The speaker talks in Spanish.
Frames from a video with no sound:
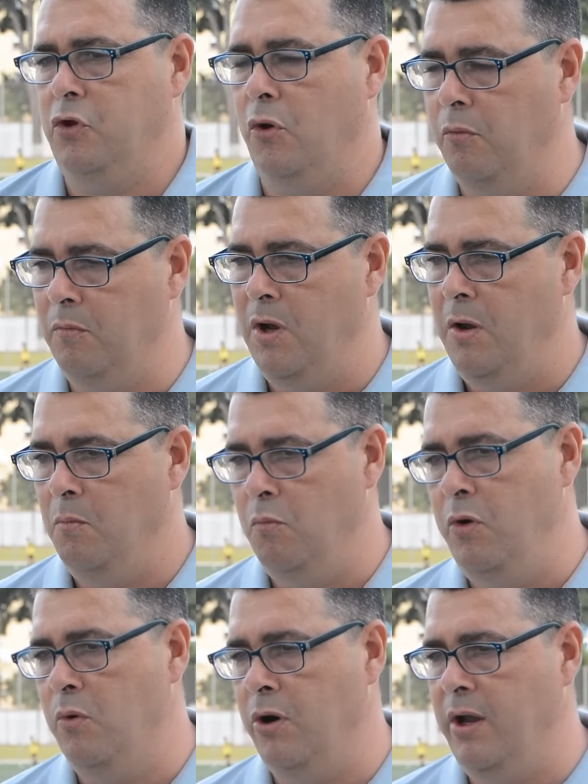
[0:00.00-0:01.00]
dos
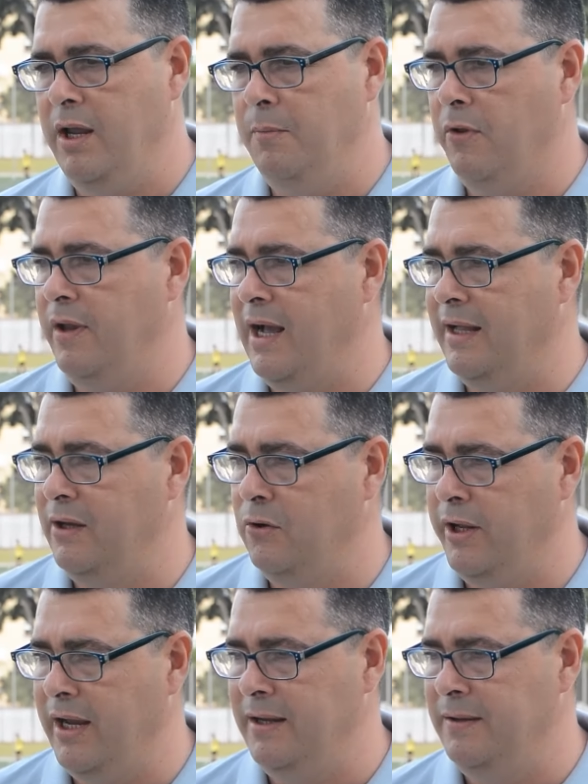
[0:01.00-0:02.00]
muy buenos equipos de la
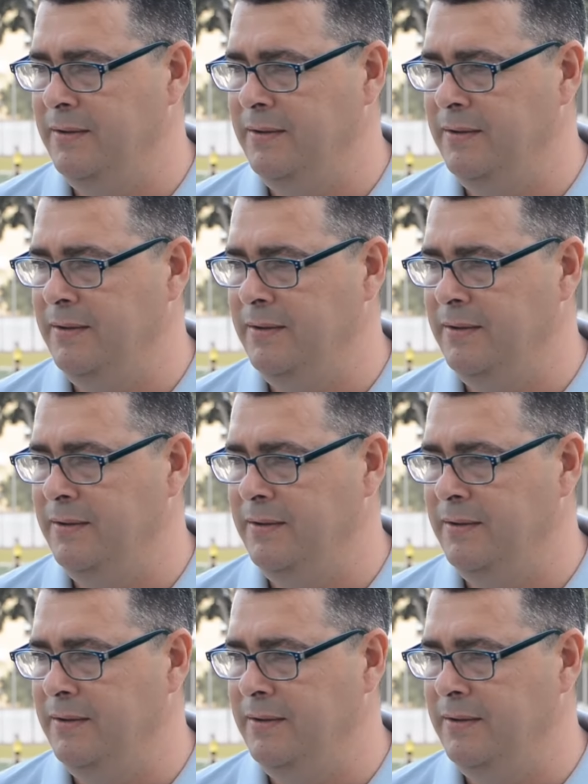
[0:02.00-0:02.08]
categoría.